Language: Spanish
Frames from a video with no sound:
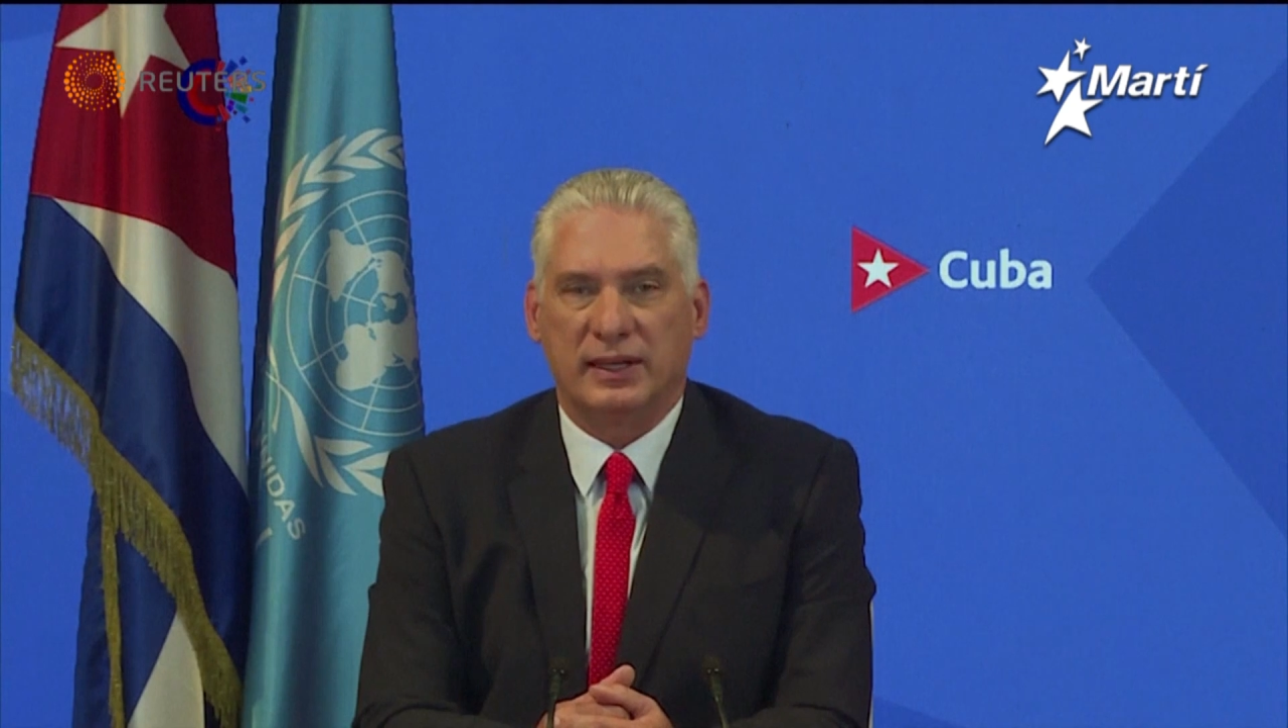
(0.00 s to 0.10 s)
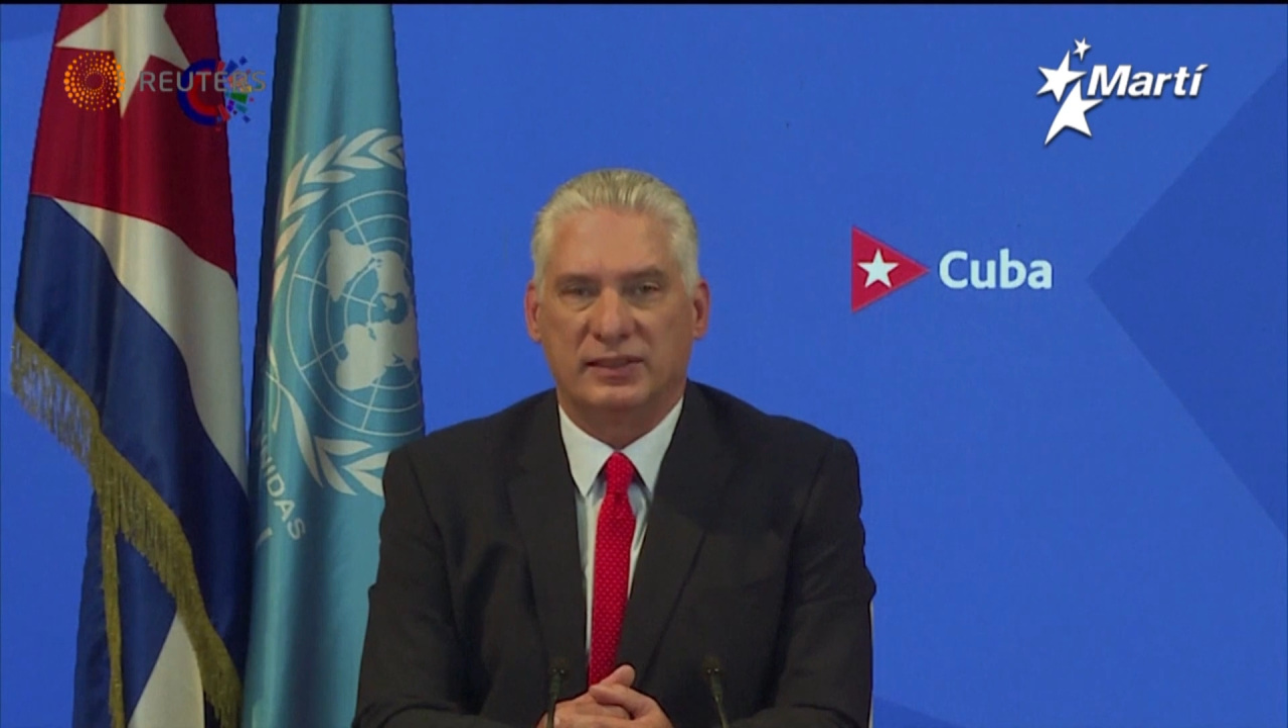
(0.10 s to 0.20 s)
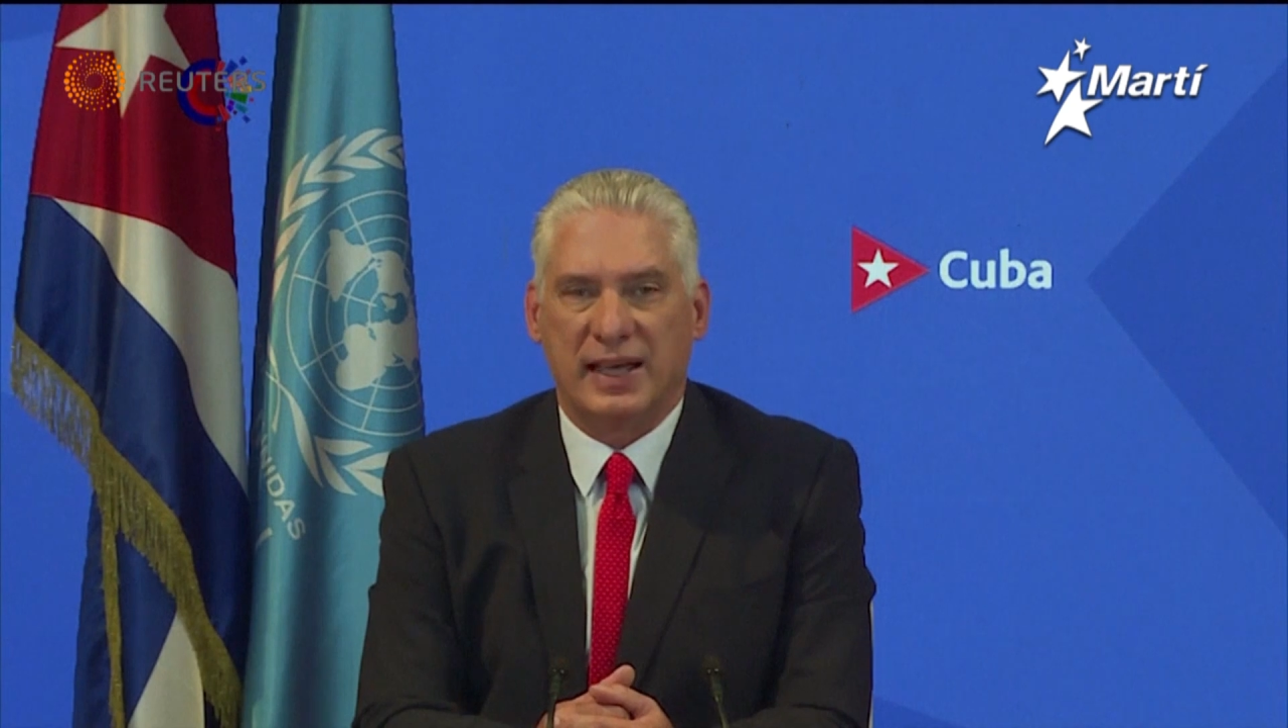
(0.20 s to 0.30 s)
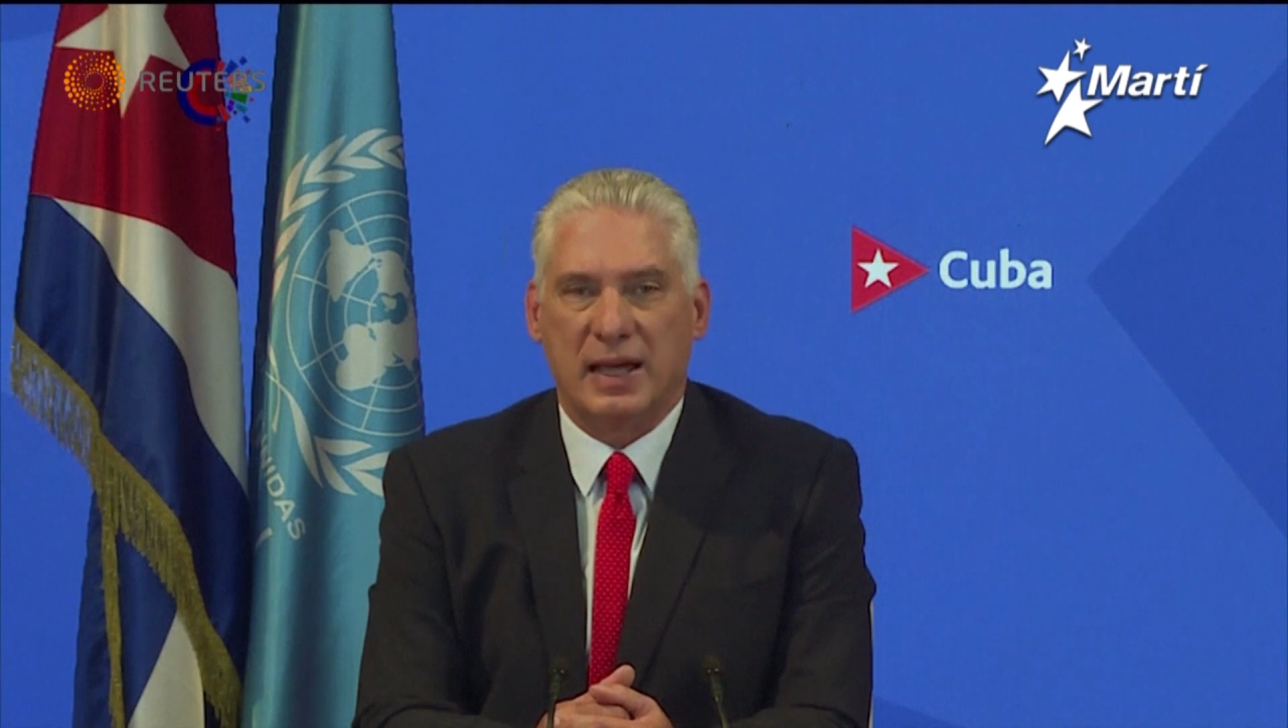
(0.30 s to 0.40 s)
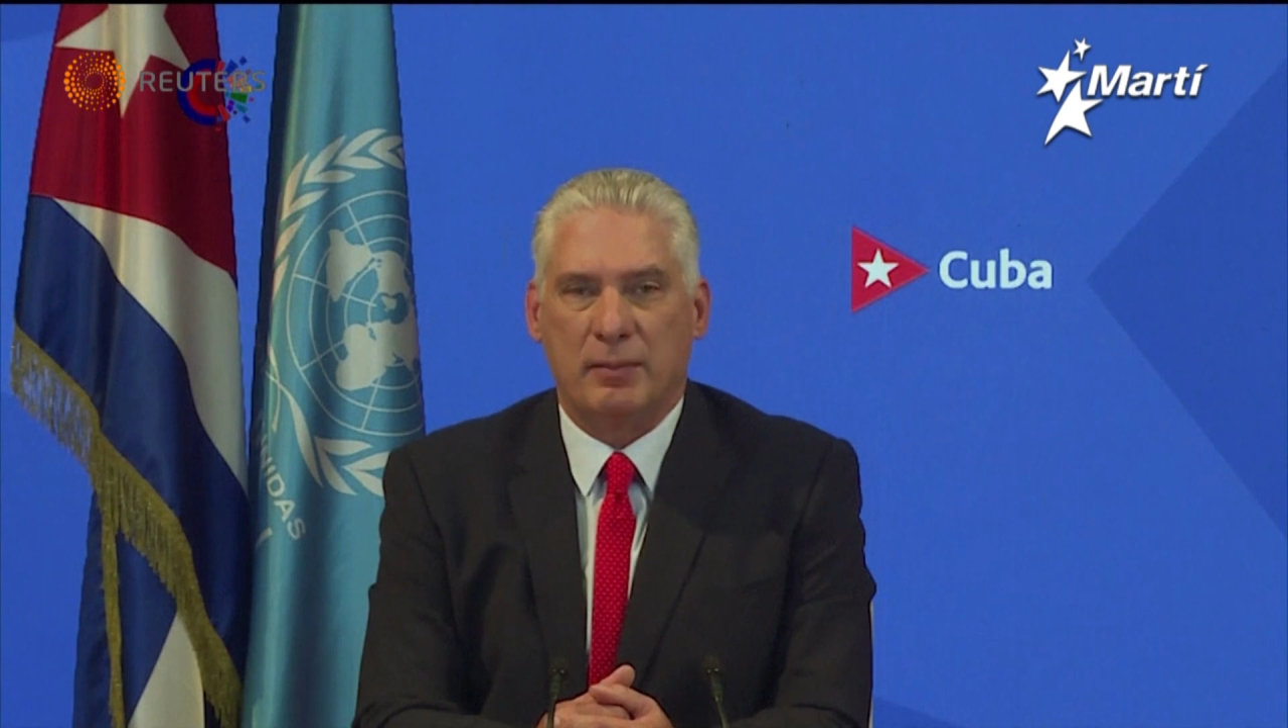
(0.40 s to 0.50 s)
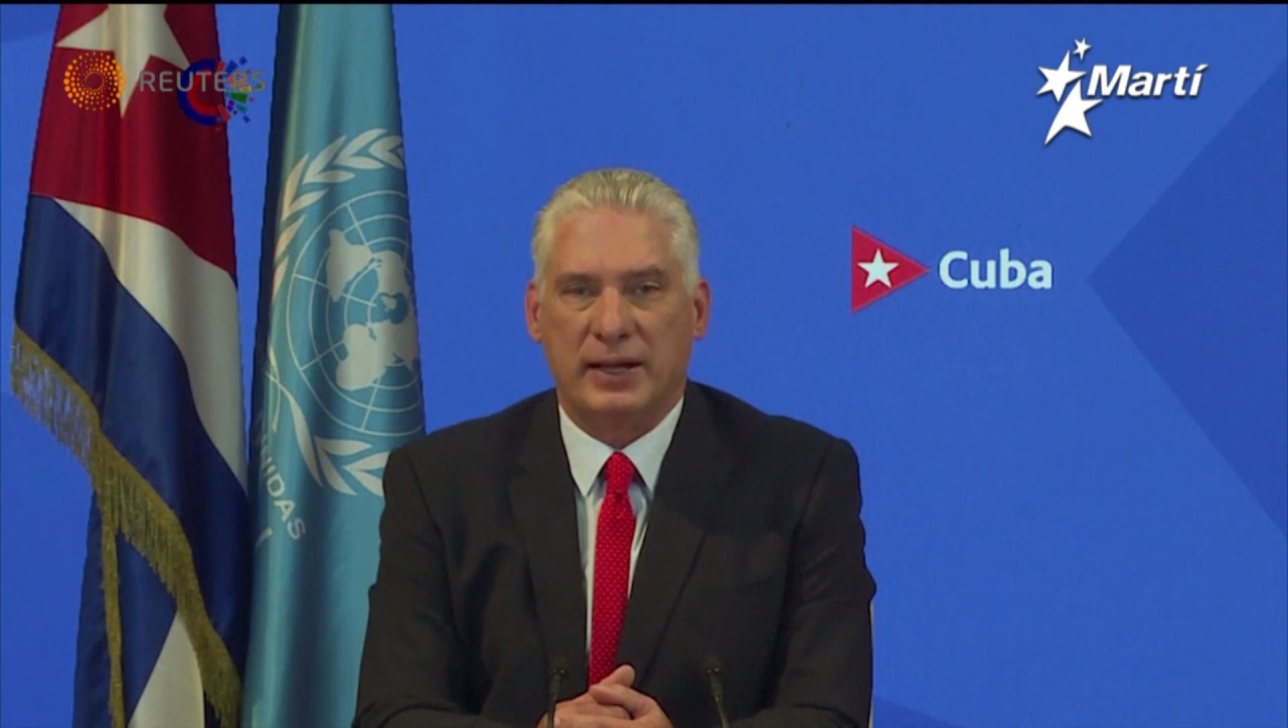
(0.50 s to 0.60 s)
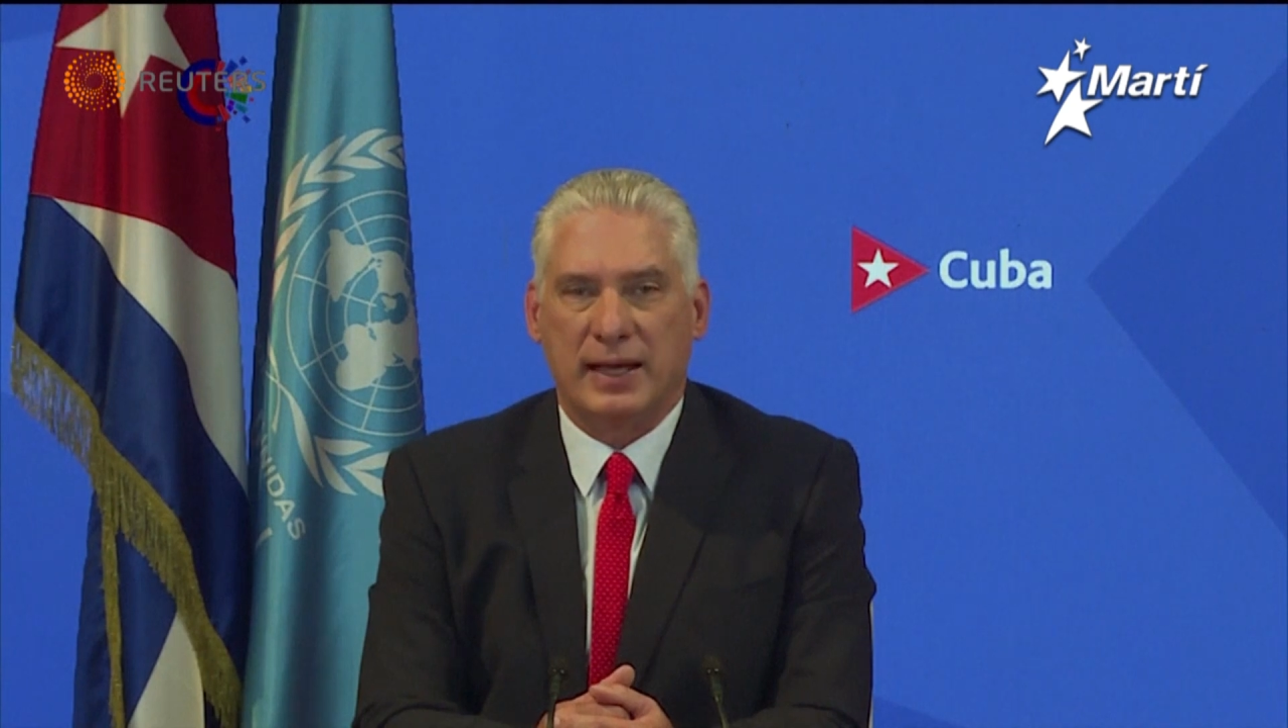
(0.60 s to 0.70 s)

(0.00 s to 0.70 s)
que se haya